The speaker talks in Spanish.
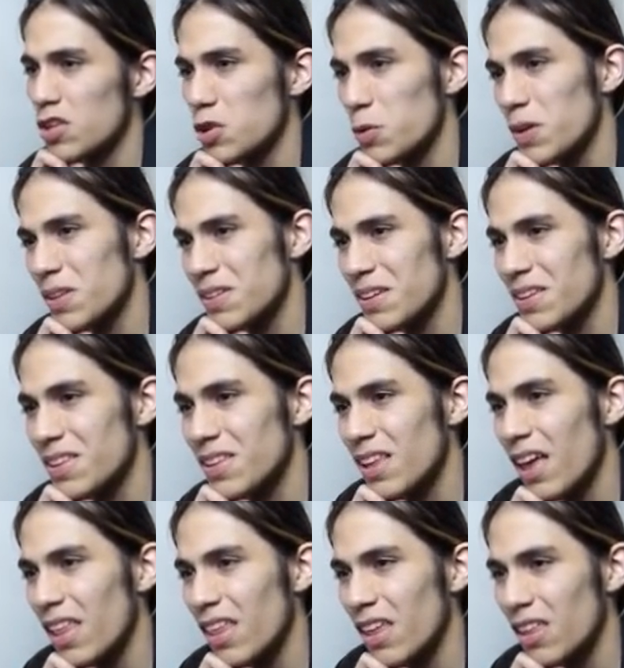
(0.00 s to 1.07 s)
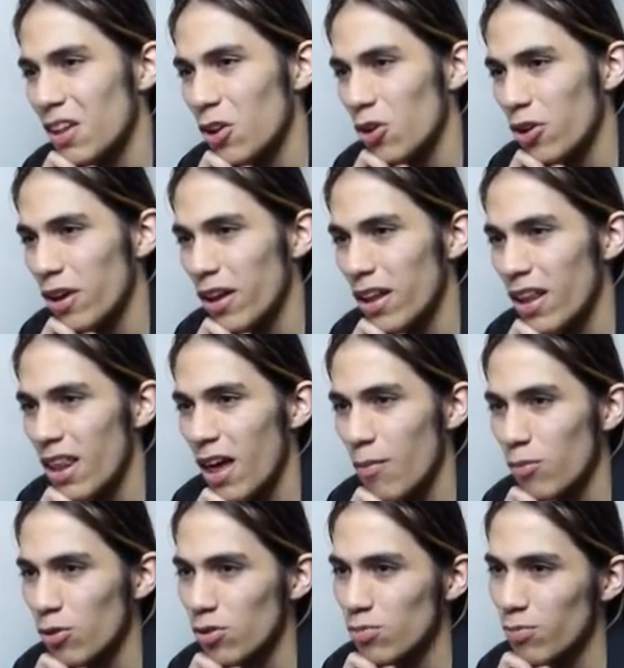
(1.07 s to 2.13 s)
desobedecer nada de lo que el
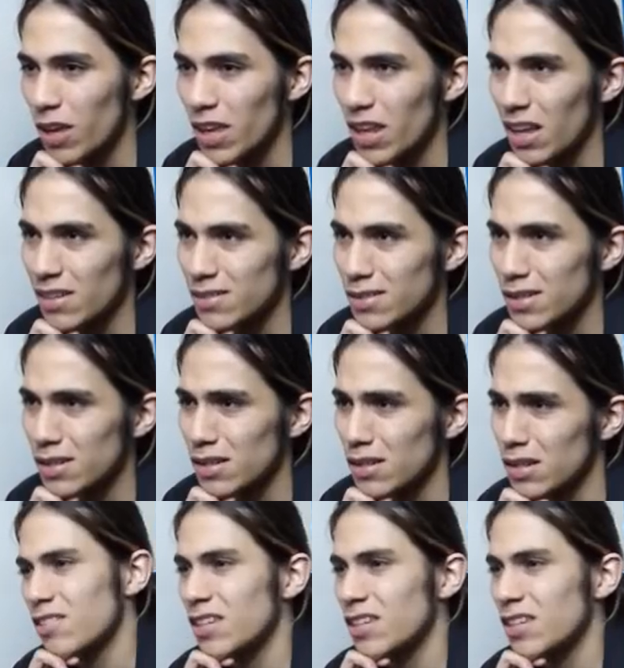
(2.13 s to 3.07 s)
amo me quiera hacer.